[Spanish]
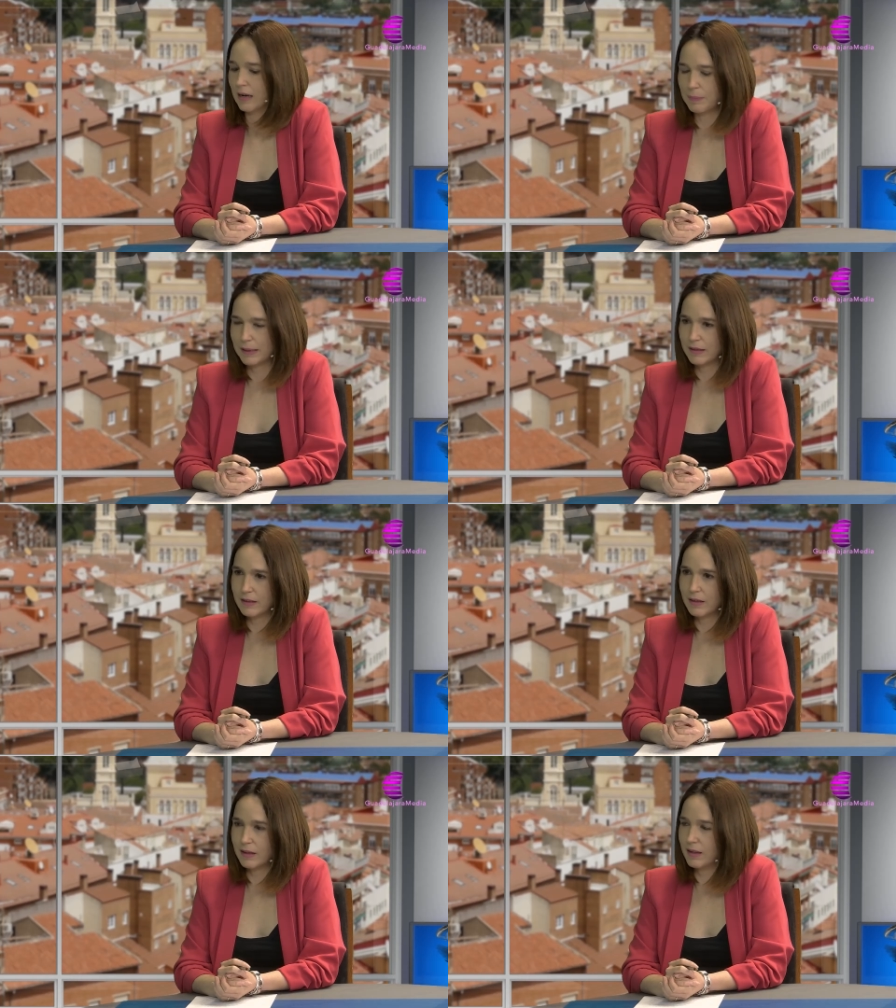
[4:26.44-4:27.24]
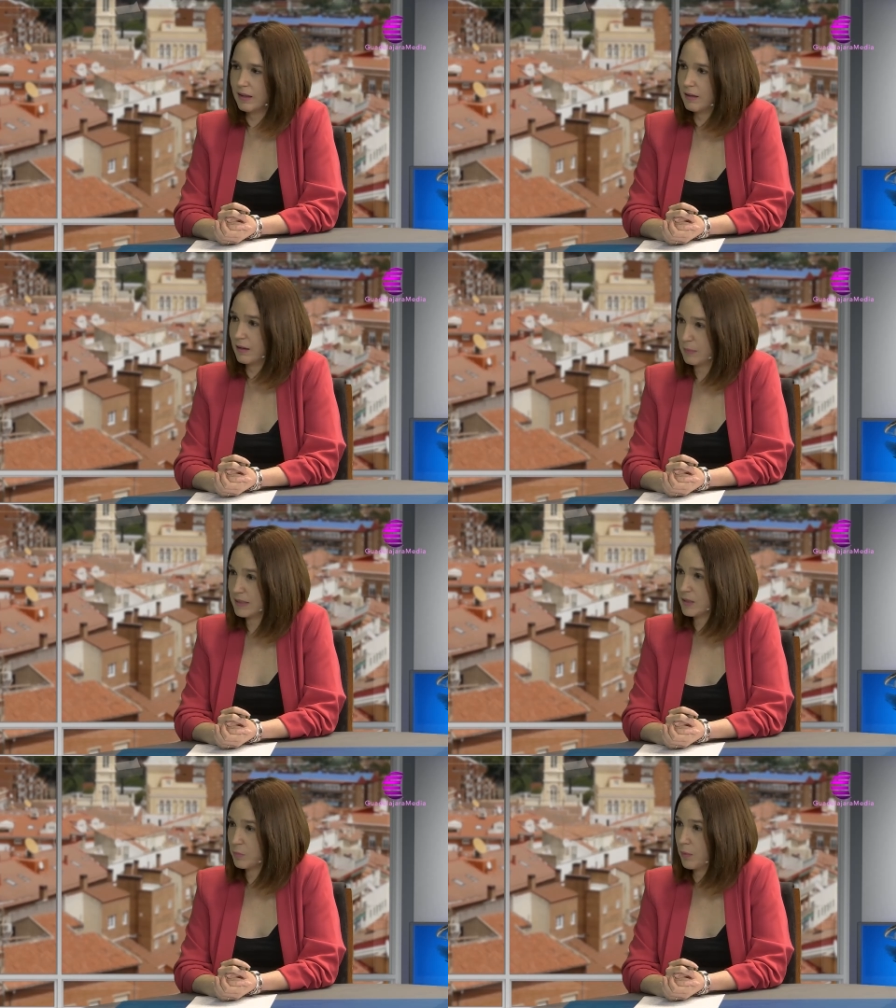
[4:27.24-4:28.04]
En la parte de,
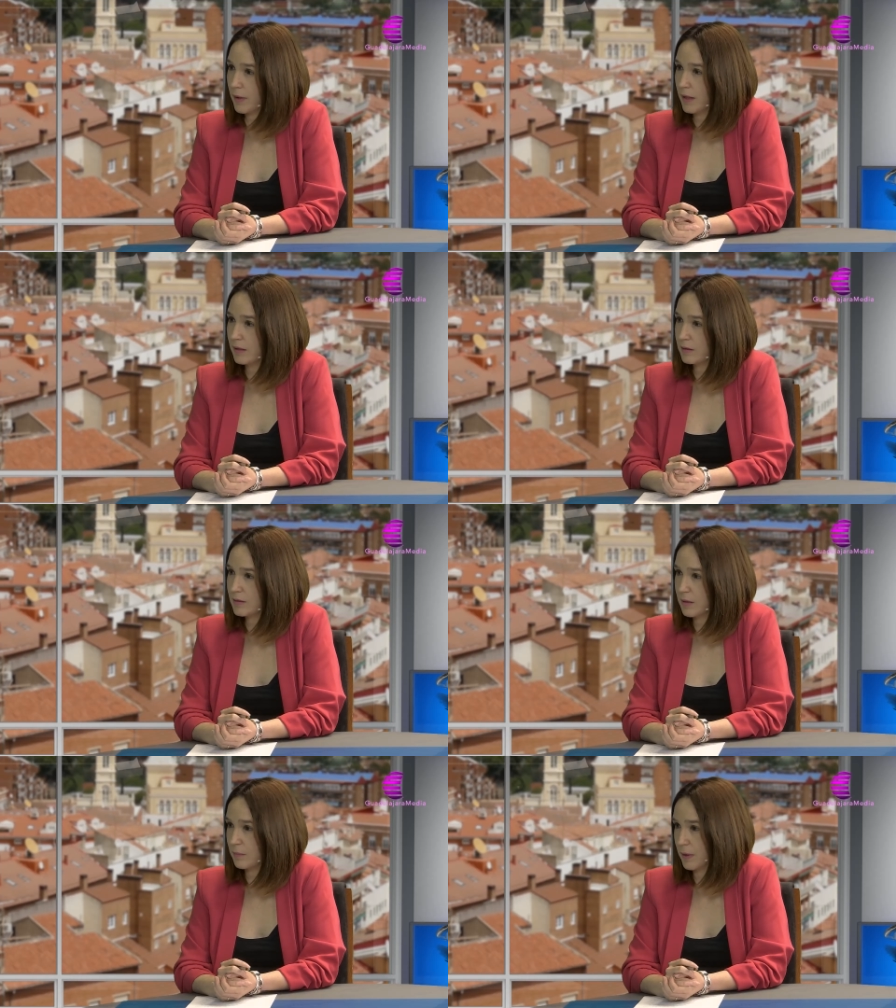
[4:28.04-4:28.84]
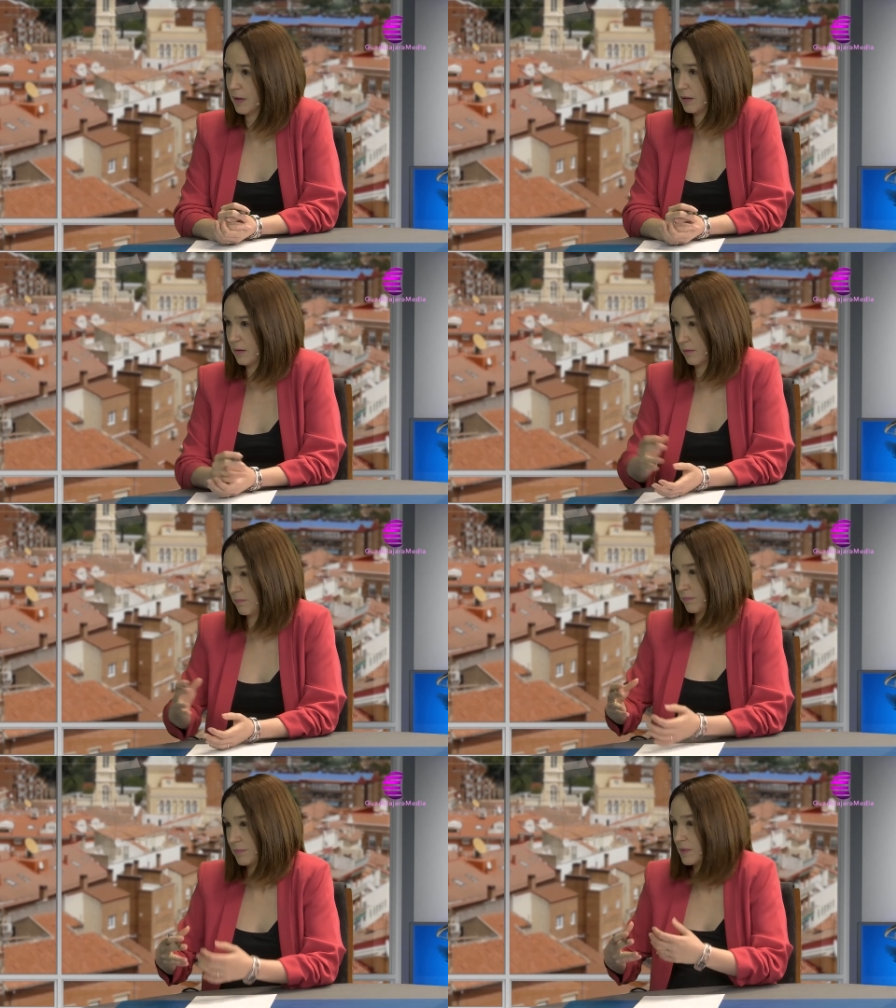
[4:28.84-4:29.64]
más despoblada siempre
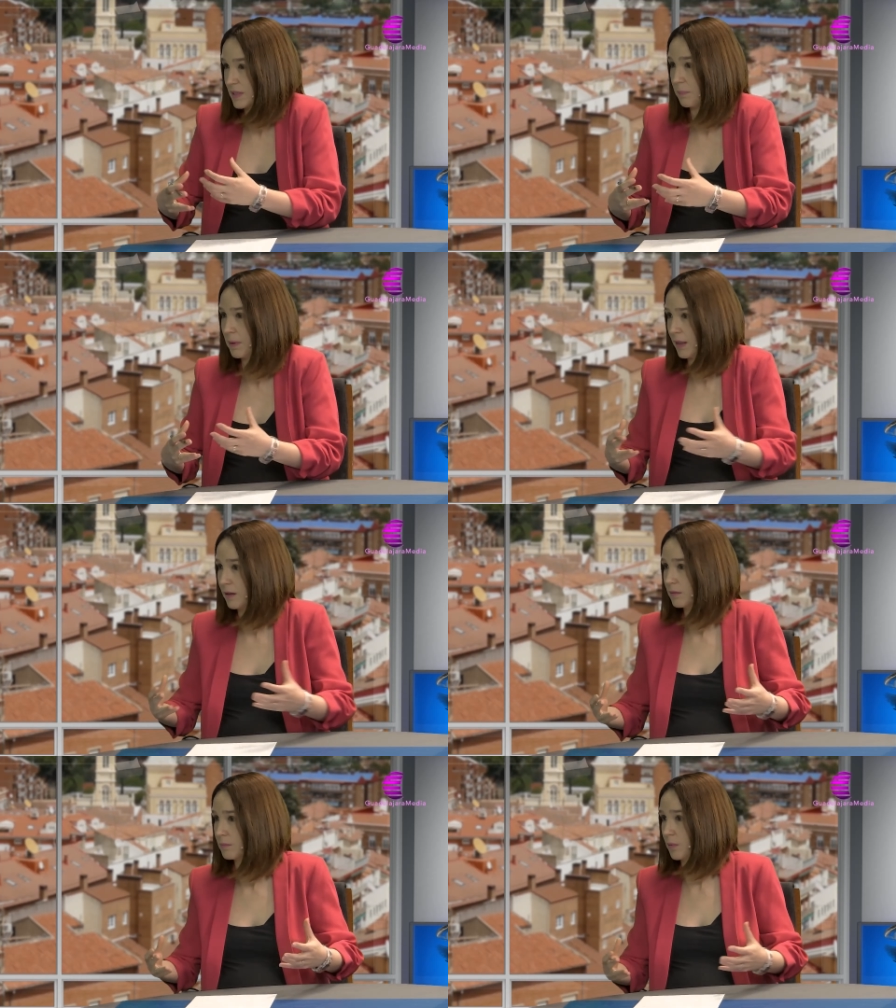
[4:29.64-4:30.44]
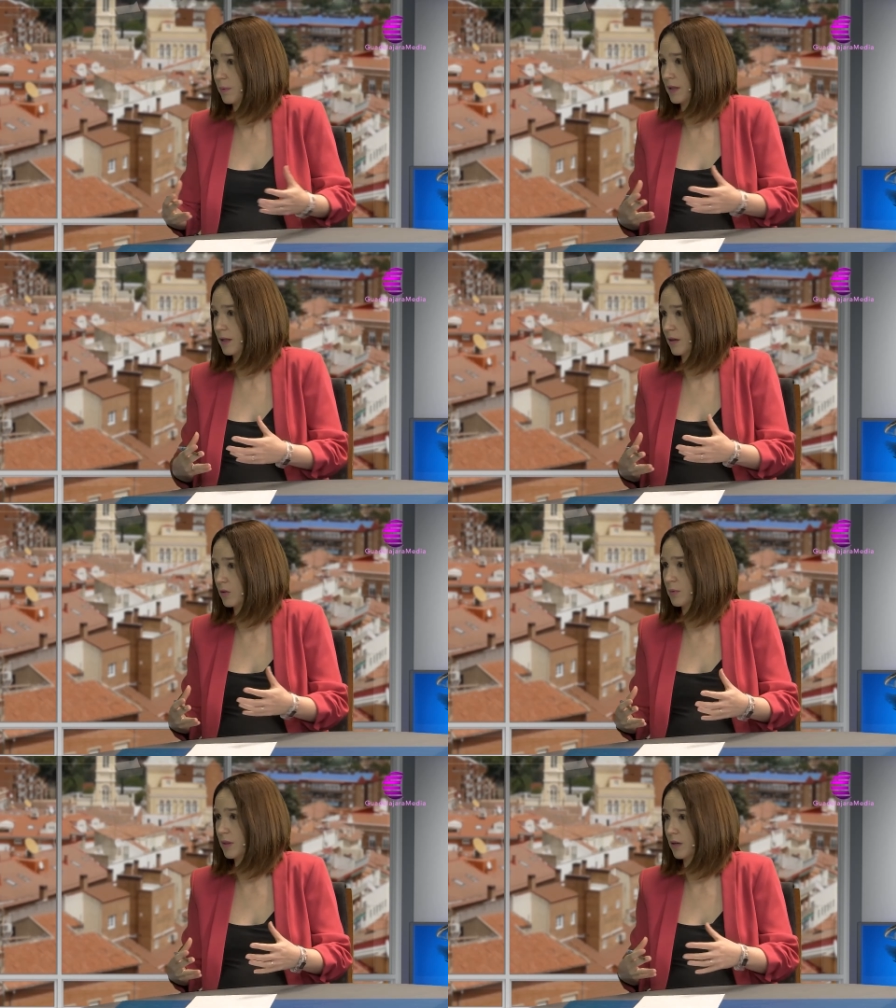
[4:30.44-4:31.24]
se pide por parte de
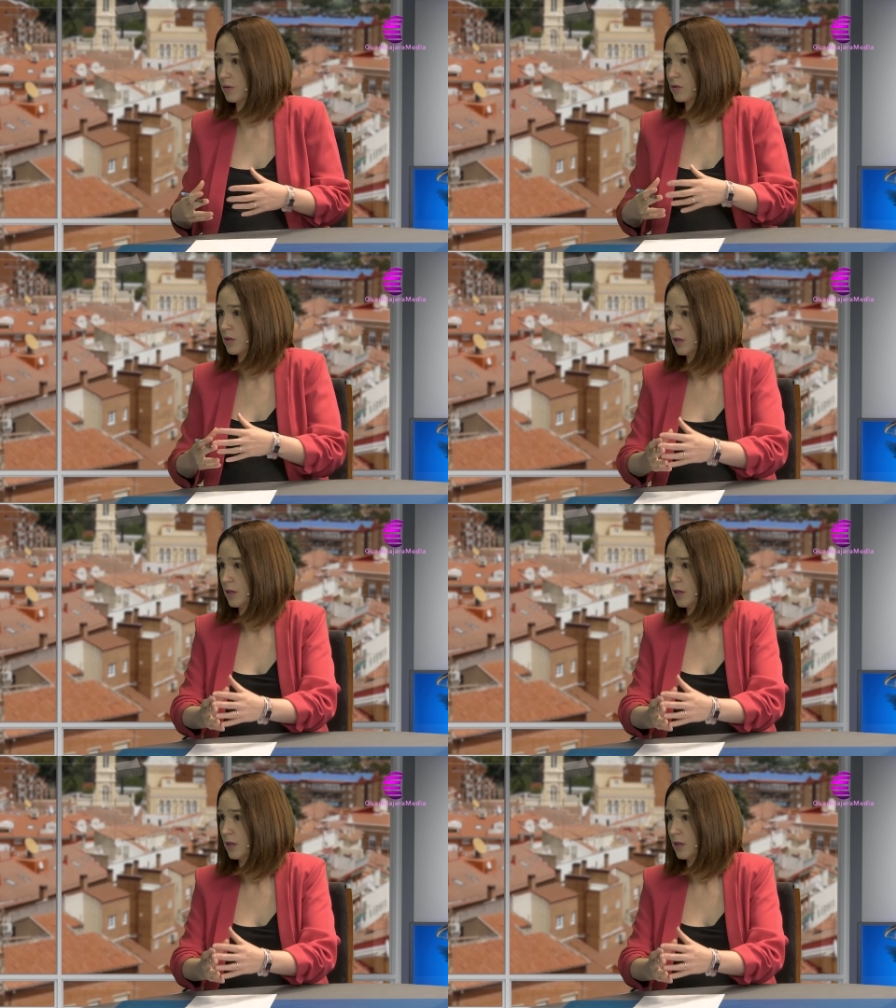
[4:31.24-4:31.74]
los vecinos,